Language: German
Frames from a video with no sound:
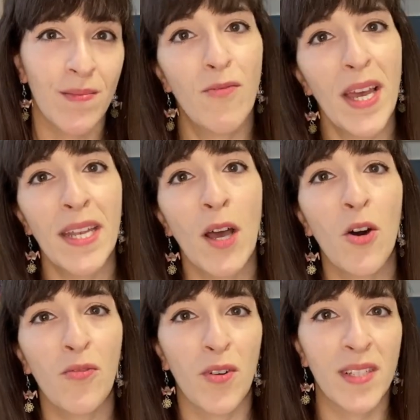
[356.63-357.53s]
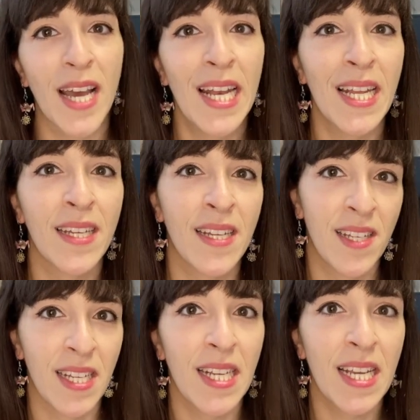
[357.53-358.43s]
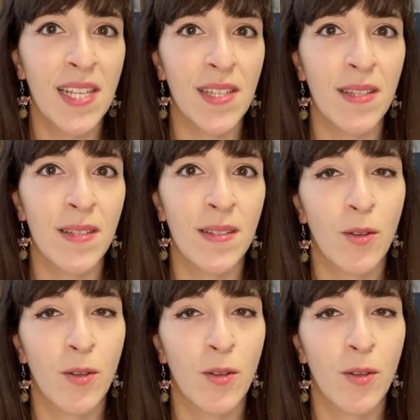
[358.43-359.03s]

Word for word: werden auch von Thailändern, Chinesen,